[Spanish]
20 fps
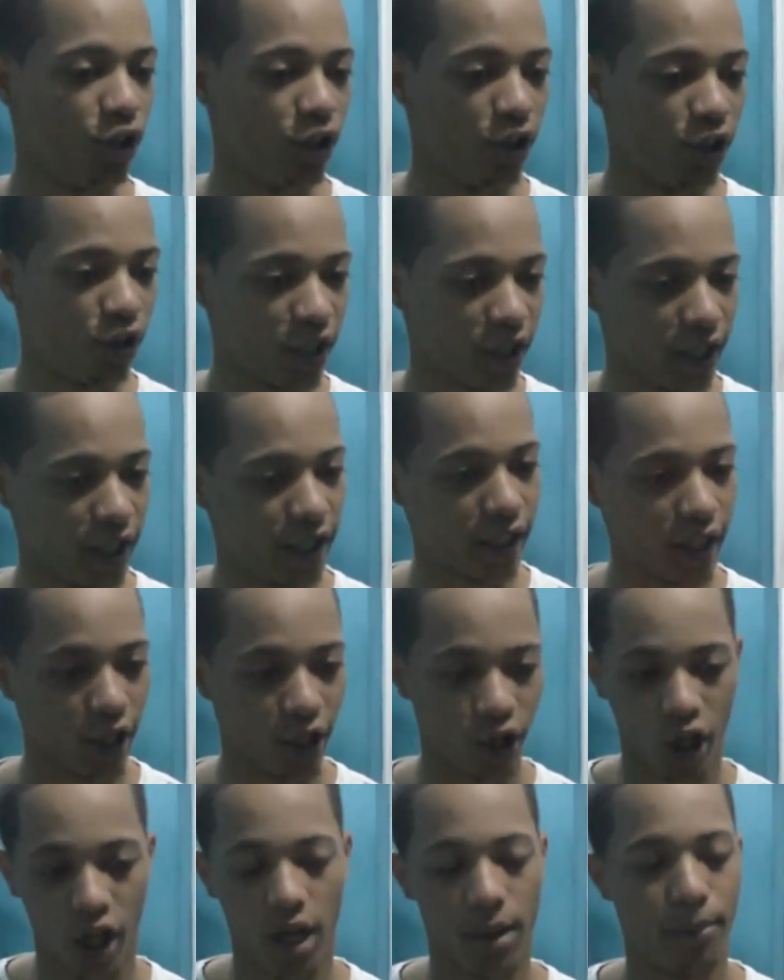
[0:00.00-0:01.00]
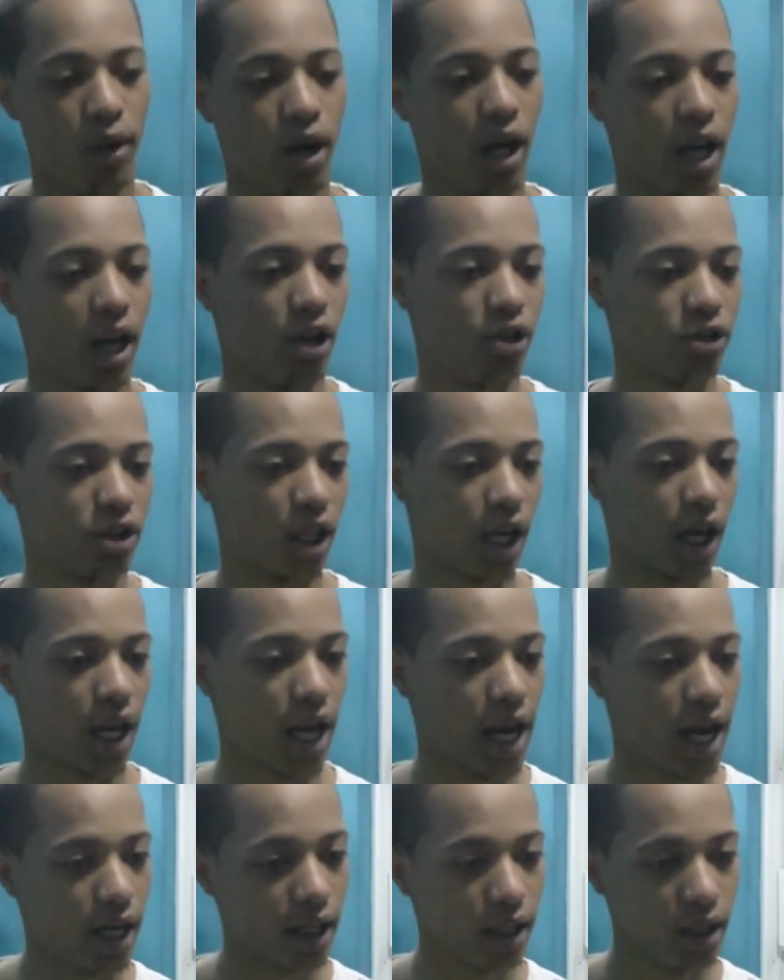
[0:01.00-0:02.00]
Yo lo que quiero que se ponga la cosa
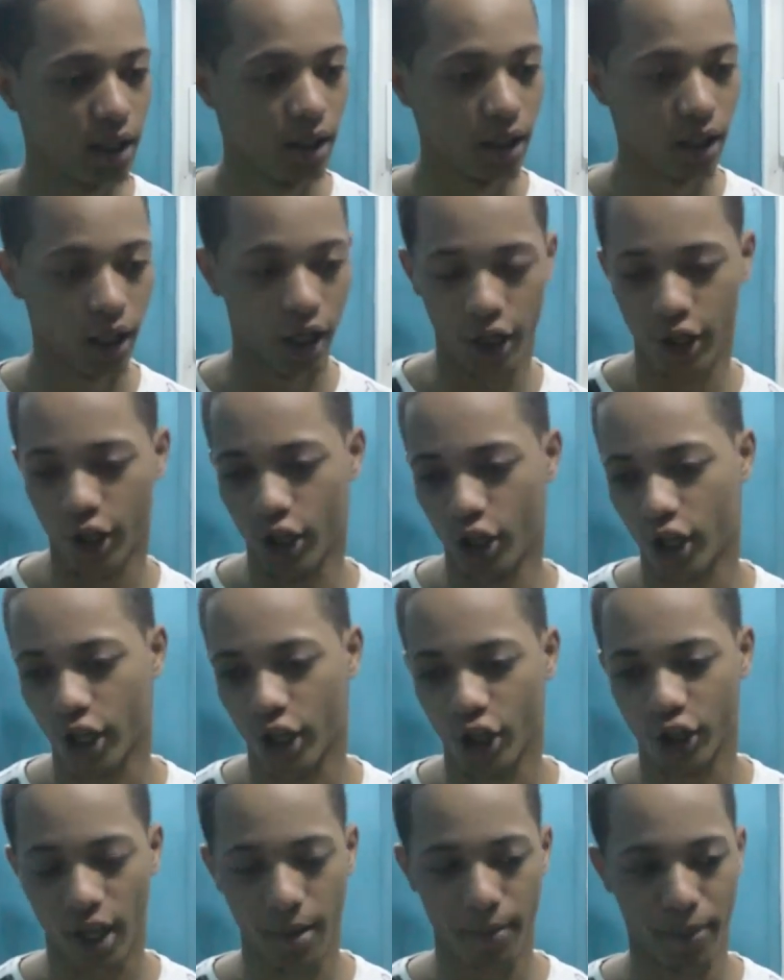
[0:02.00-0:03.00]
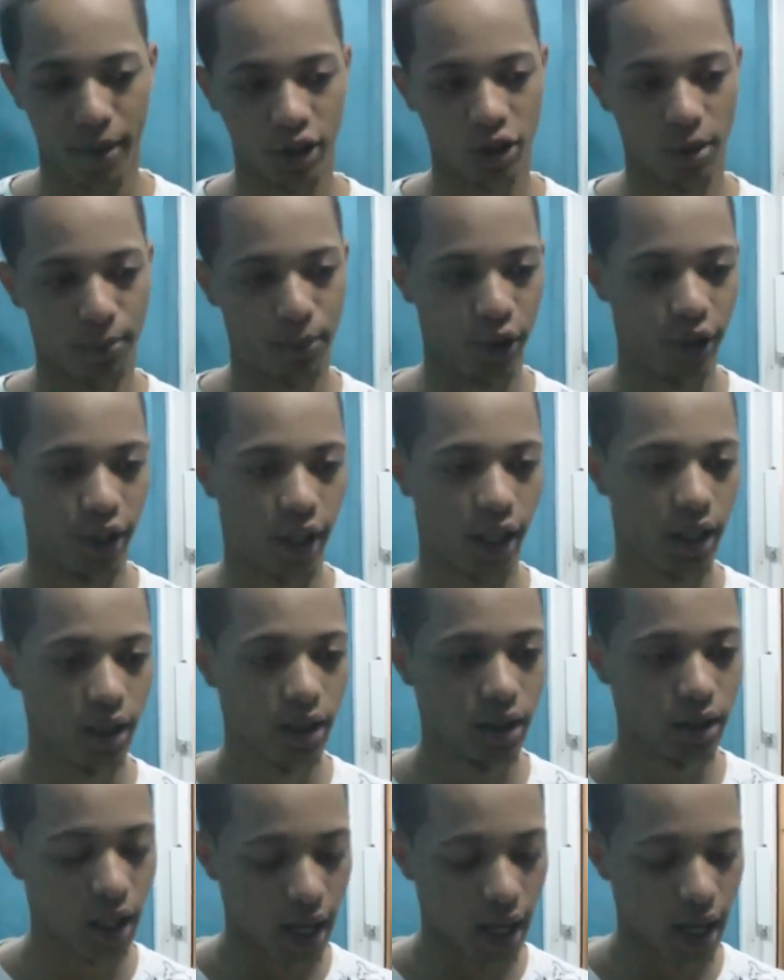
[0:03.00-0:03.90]
clara, que yo no quiero estar preso por nada.